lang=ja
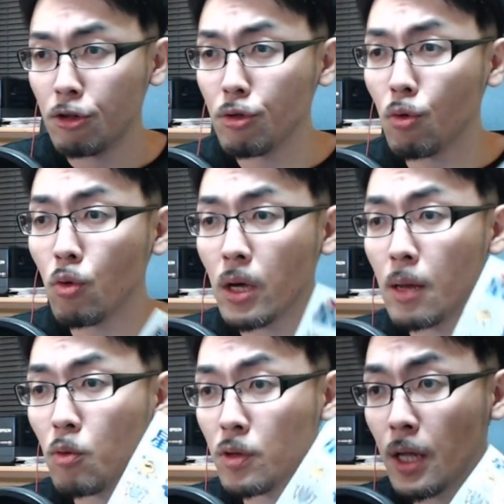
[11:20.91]
それと今
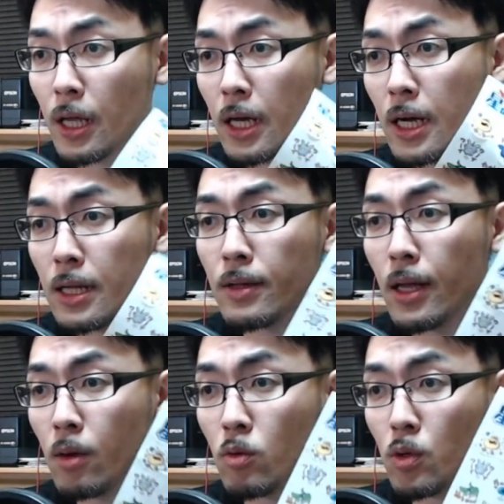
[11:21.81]
回もステッカーです
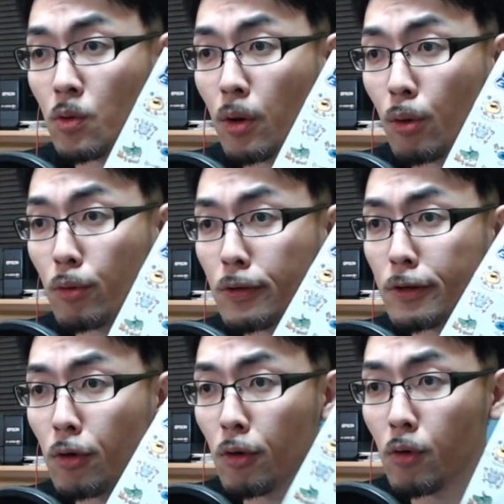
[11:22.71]
ね。星の
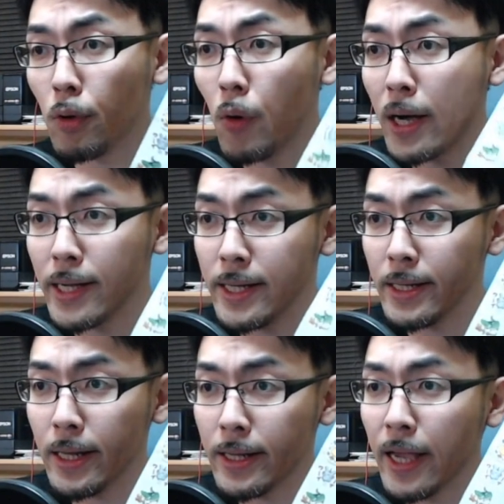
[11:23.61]
ドラゴンクエスト。これ我が家に
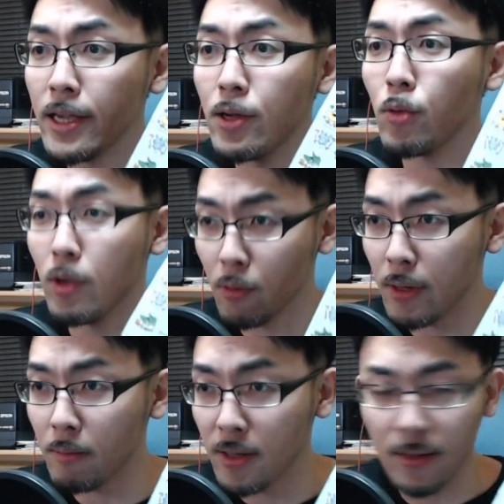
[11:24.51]
はね、大量にご
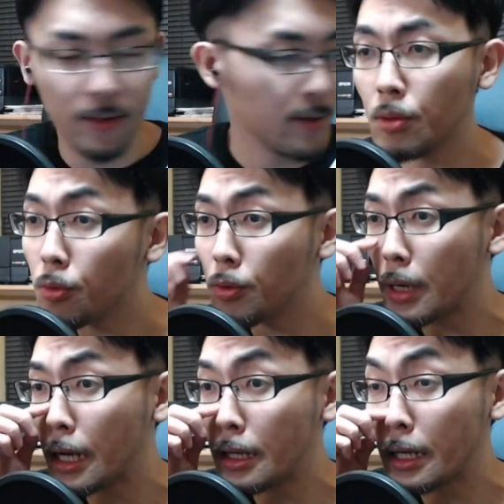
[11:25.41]
ざいます。というの
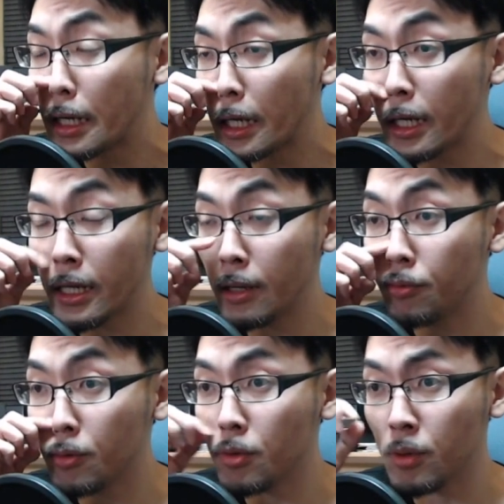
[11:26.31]
が中に入ってた
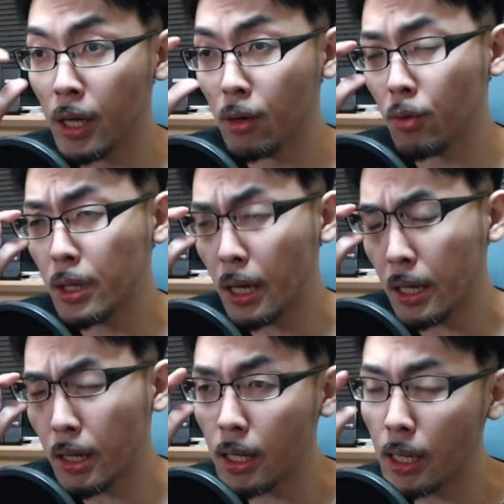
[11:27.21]
袋で、これに
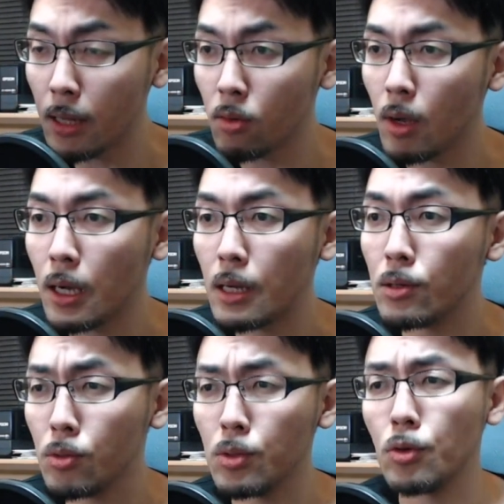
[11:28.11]
当たり券とかがあ
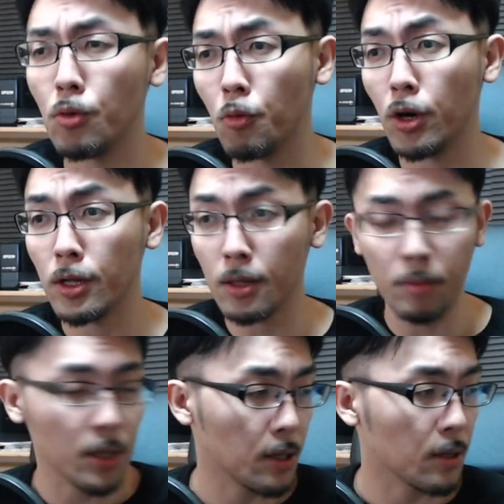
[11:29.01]
ると色々もらえてた
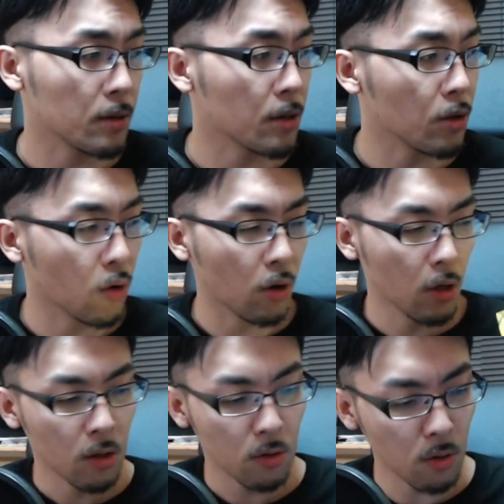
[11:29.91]
みたいなんですけど、
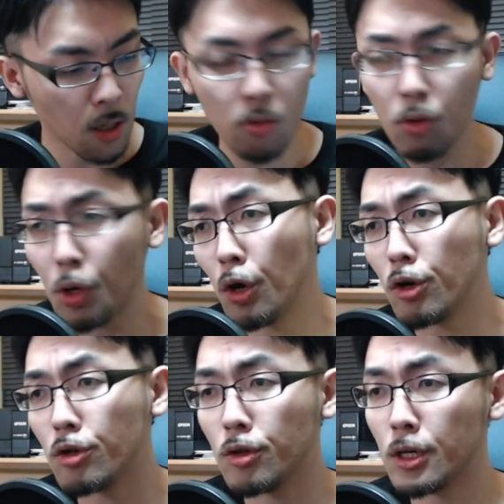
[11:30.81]
それとあと、